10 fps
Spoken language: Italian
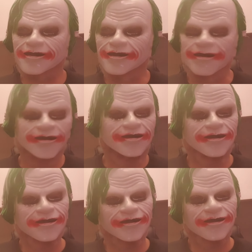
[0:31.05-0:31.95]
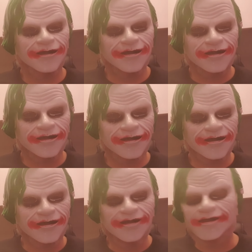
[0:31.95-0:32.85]
ok,
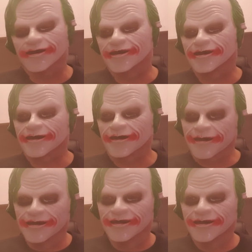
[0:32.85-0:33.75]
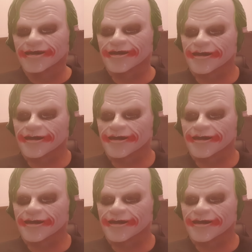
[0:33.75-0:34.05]
gli sfottò,